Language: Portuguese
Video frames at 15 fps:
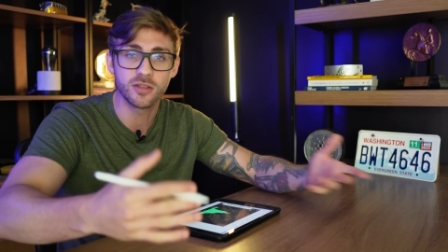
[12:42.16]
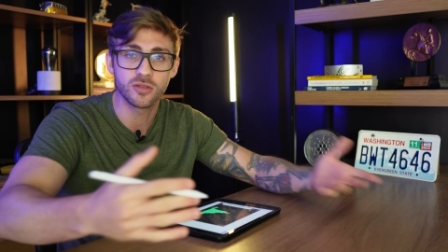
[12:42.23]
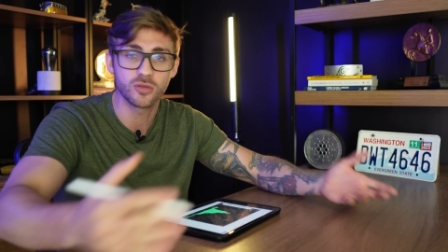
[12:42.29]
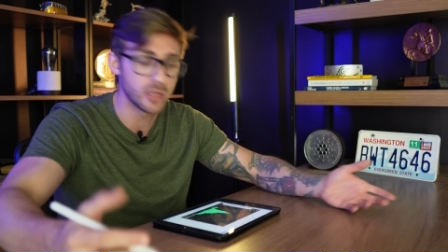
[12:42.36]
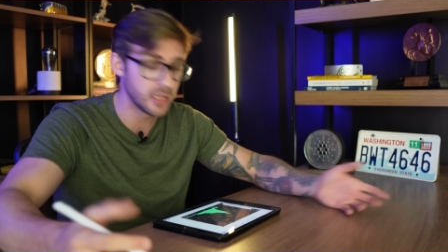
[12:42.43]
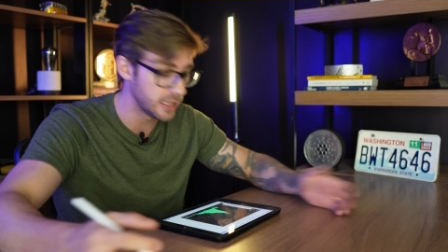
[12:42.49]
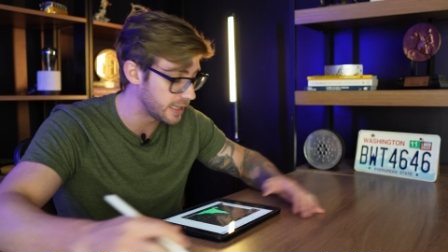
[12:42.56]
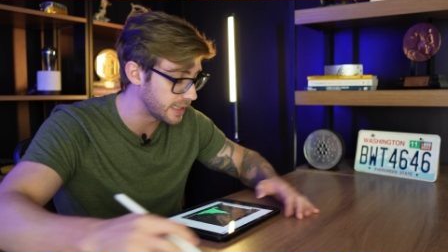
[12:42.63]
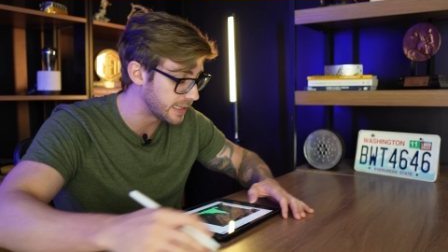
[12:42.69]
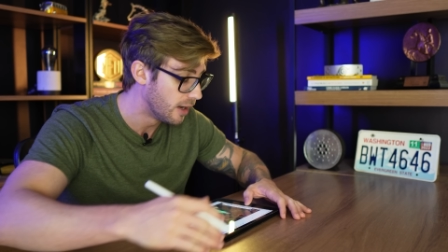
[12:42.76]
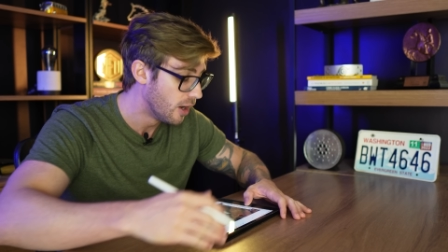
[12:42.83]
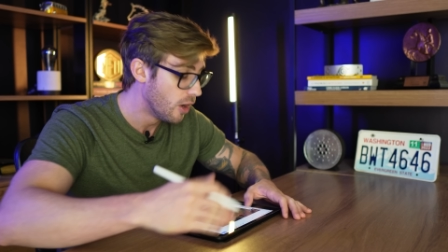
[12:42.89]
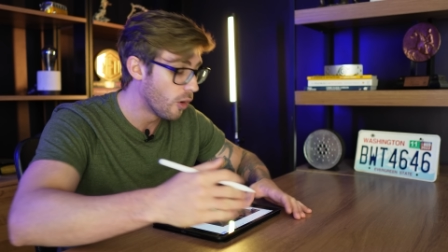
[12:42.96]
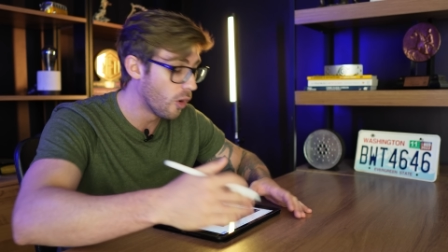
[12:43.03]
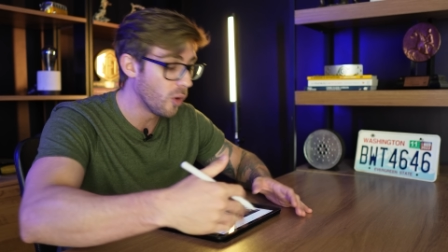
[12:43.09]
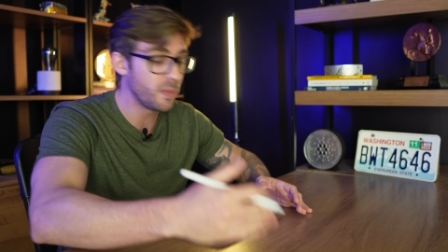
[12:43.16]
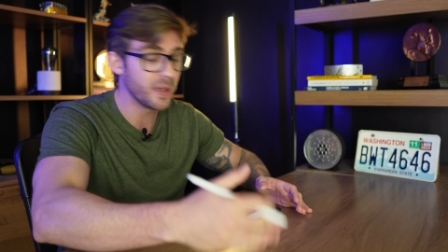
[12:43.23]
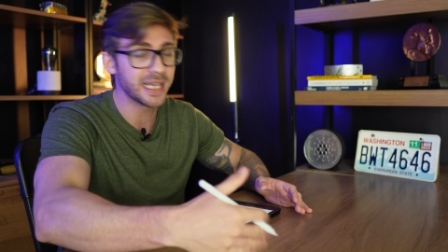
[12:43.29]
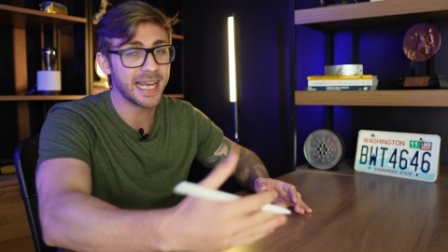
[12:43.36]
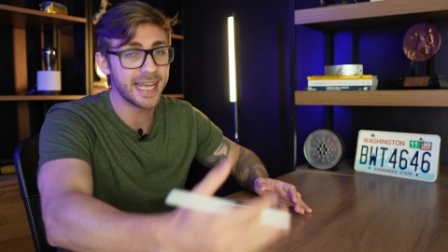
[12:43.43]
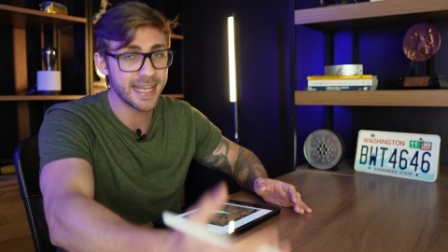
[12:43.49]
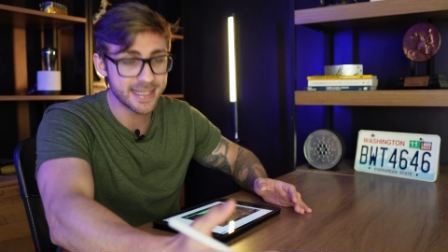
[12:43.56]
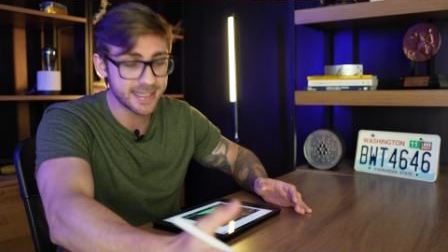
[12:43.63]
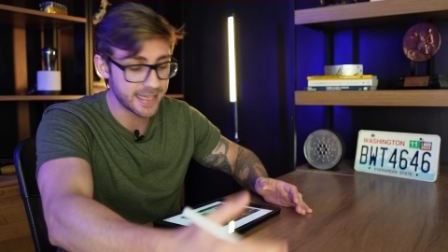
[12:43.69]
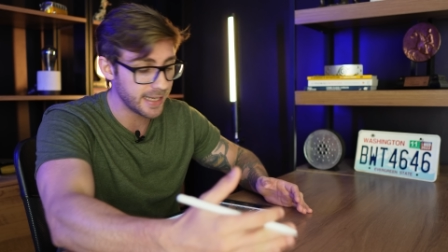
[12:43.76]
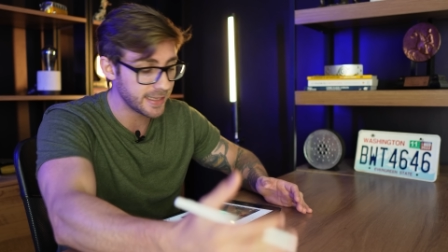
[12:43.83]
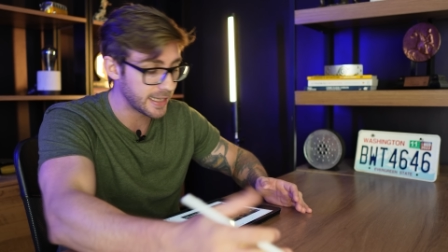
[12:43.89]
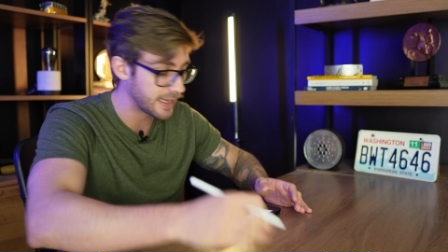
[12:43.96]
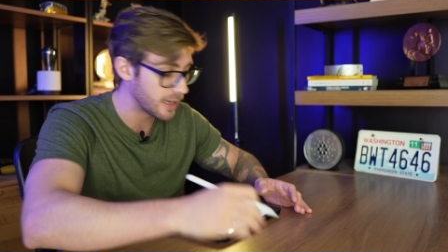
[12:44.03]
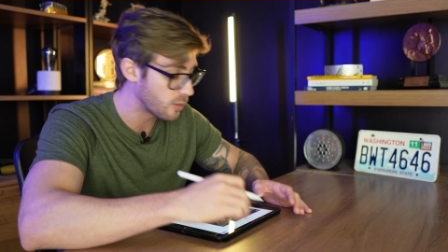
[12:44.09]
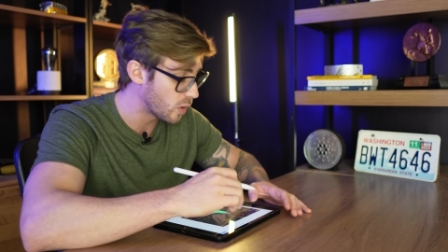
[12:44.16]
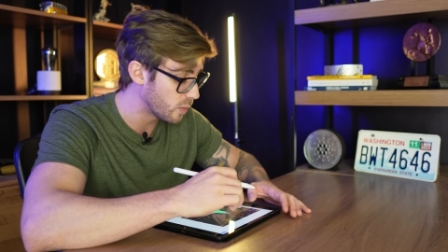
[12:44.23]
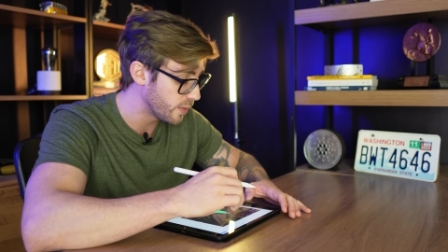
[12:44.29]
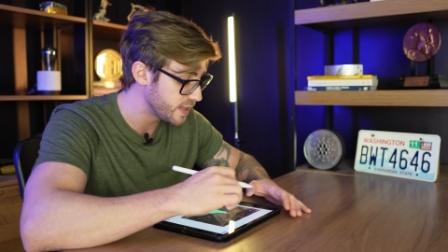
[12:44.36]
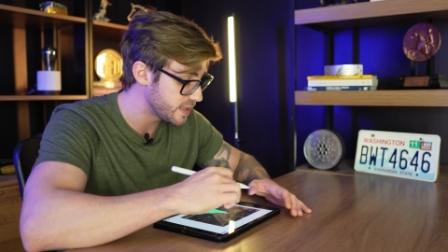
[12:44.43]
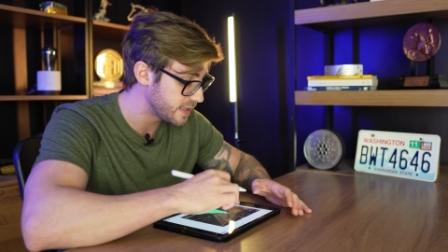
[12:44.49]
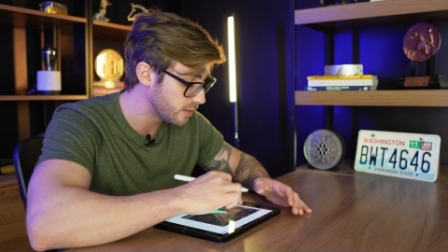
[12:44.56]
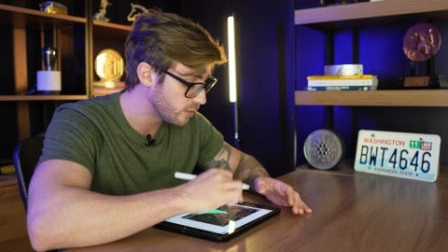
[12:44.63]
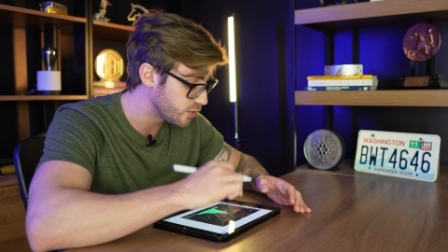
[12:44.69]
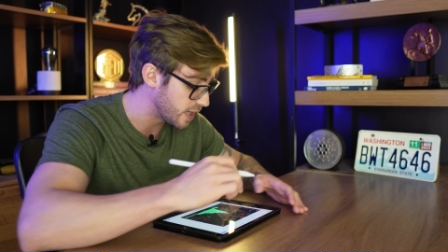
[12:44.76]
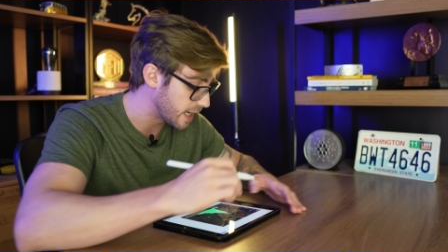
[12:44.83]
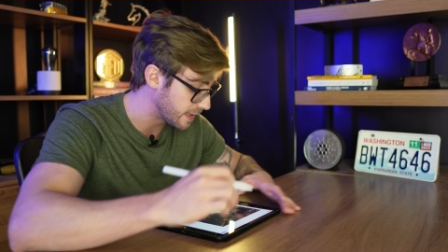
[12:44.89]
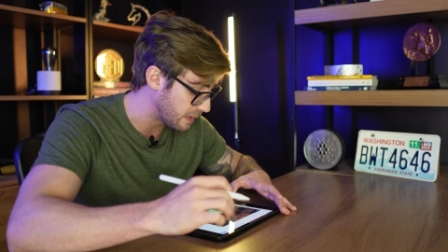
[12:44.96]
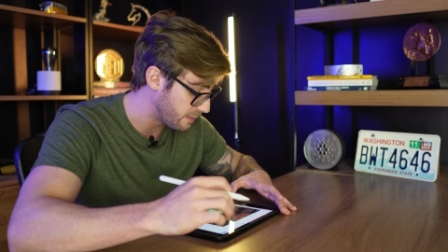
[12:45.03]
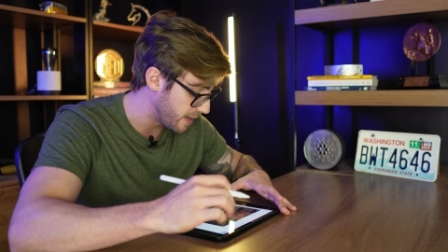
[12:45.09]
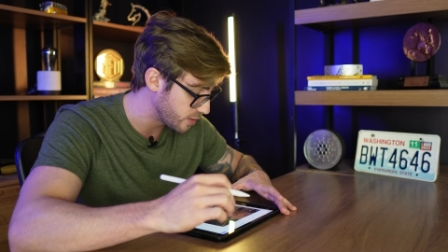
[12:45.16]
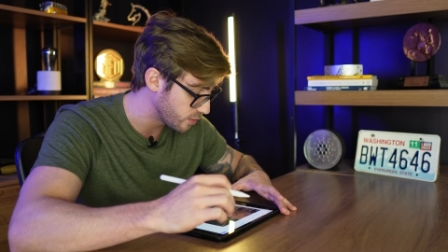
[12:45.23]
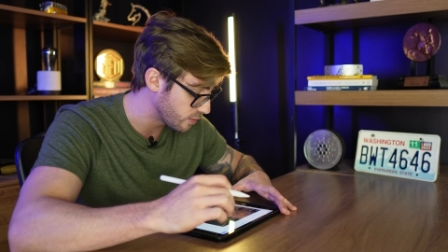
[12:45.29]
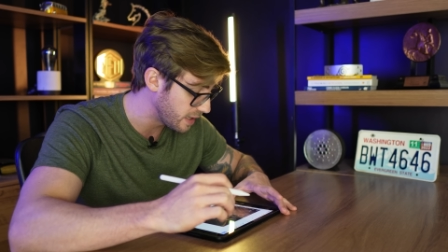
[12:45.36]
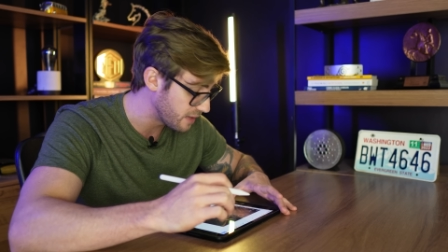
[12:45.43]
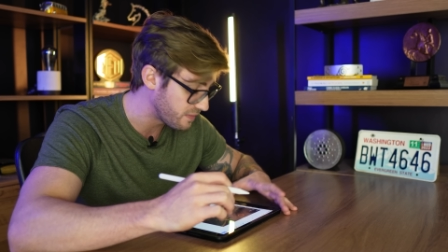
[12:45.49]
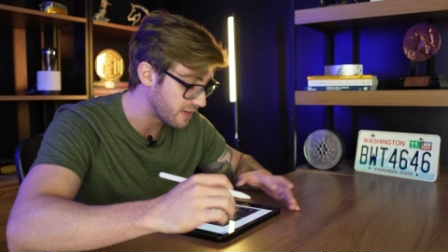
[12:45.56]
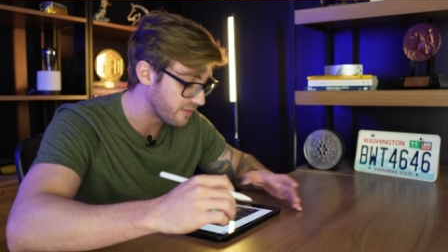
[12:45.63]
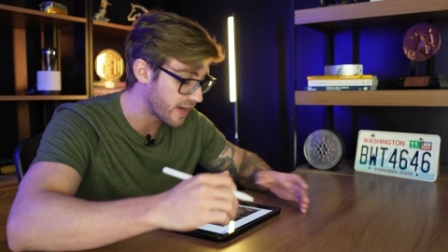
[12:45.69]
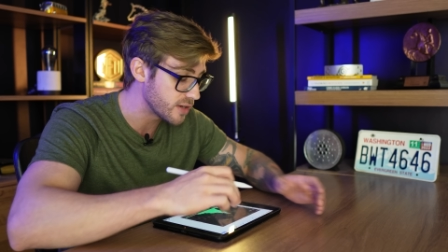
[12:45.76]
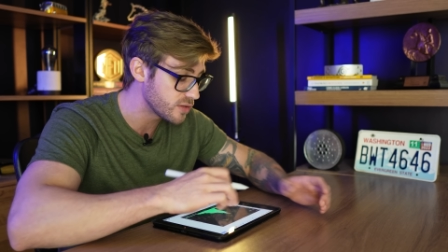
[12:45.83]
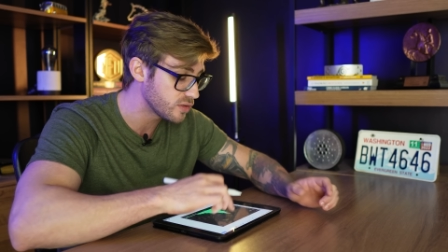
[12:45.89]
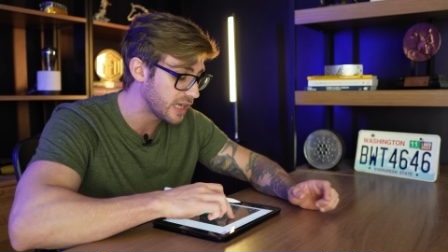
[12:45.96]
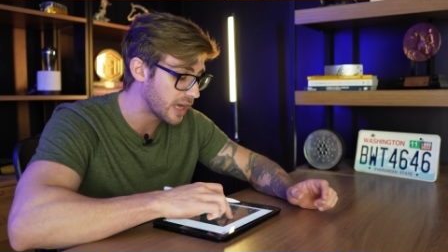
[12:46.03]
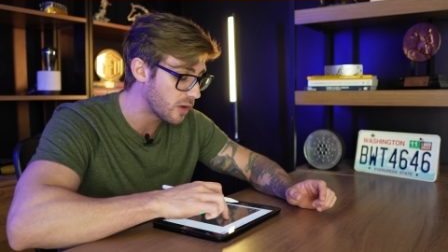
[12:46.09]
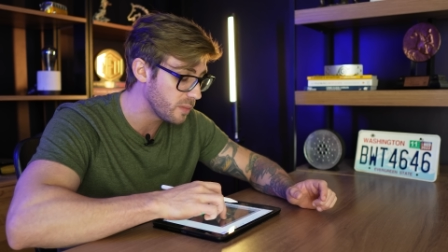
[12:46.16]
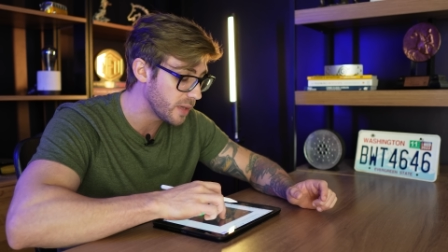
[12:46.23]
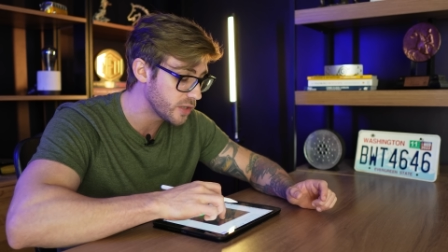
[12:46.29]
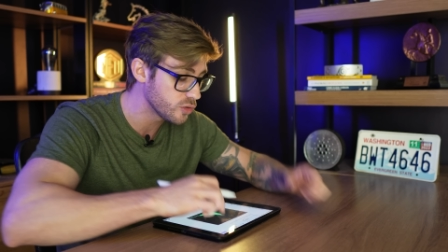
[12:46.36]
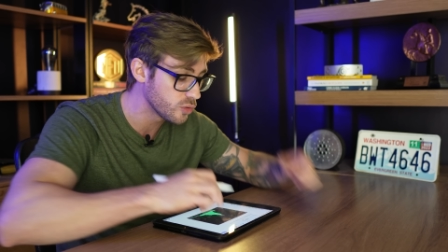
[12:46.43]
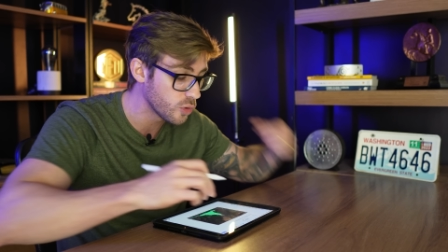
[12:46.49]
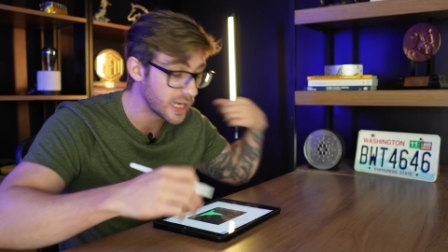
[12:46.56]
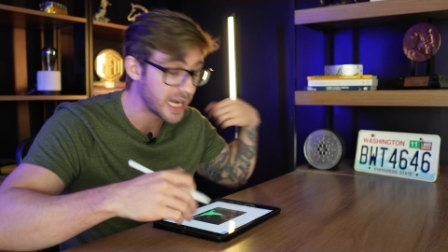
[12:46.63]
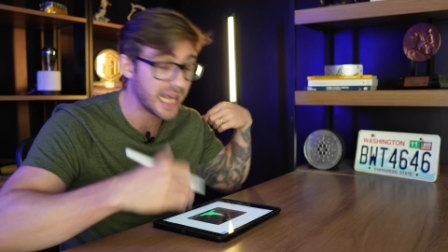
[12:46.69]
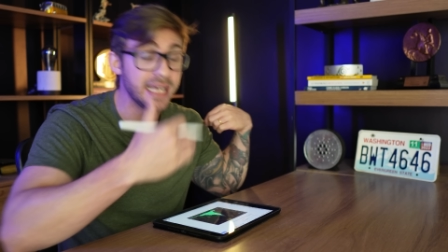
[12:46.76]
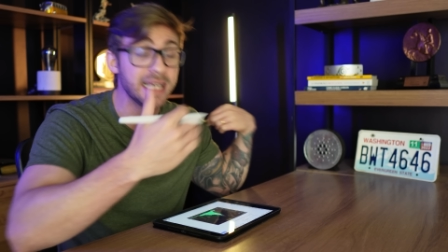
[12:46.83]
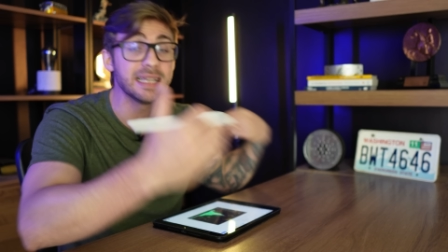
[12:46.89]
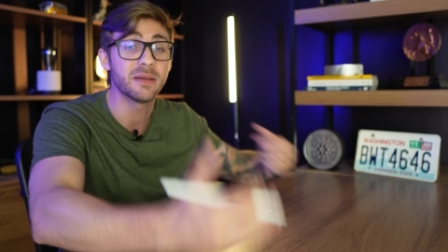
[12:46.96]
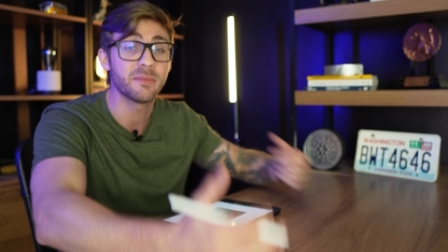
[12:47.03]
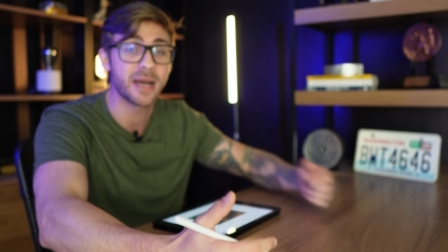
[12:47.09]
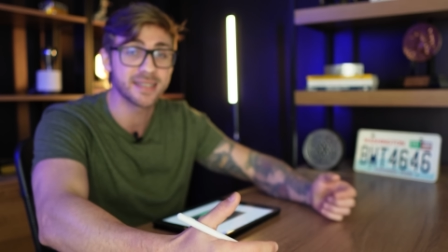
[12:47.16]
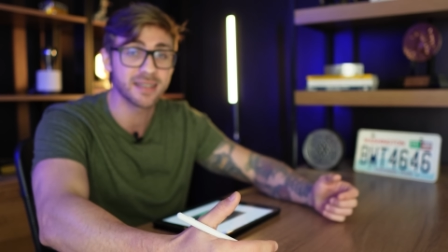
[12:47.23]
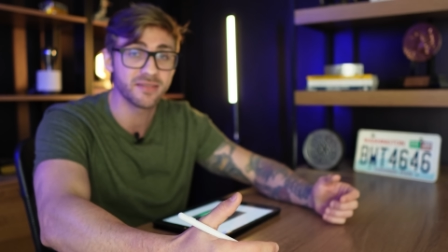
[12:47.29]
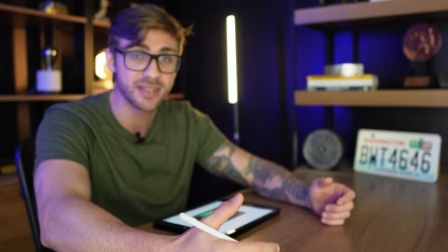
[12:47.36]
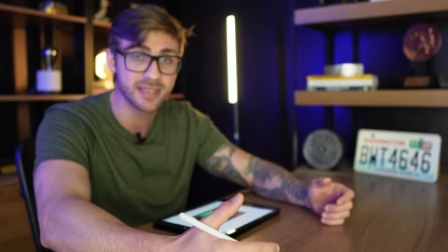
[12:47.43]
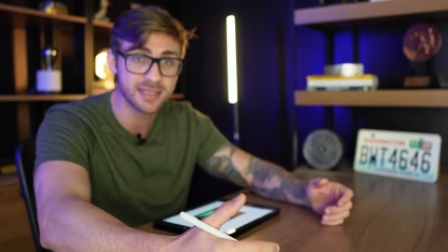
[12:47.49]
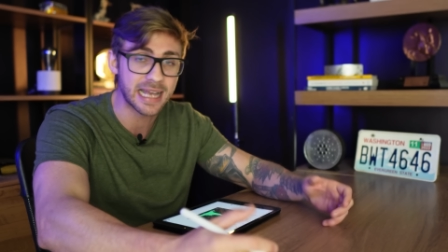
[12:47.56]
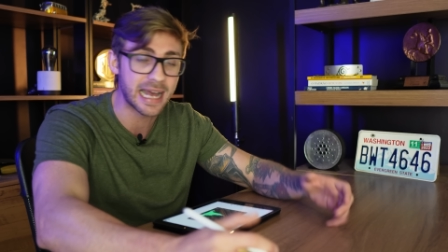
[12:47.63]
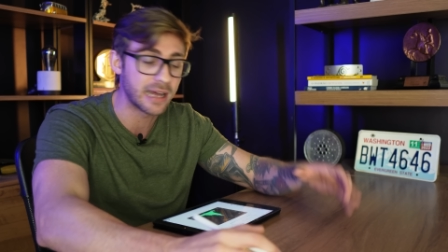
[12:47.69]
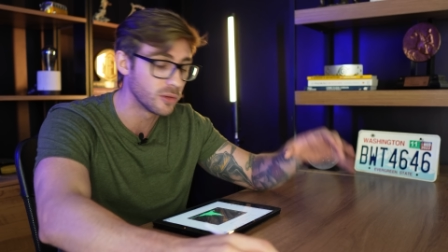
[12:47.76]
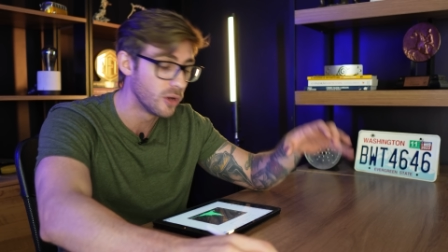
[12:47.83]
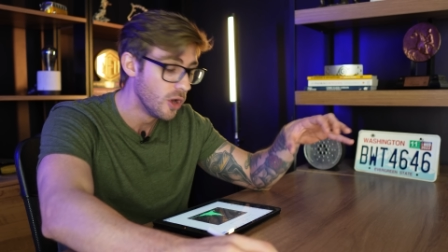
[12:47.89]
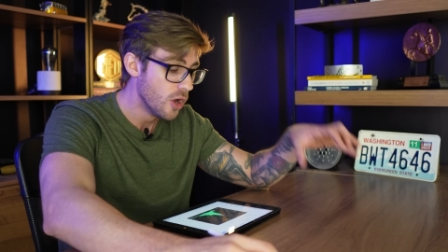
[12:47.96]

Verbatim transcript: de Solana ou pela receita que é como eu ensino diretamente no DeFiverse, que é um medidor ainda mais avançado?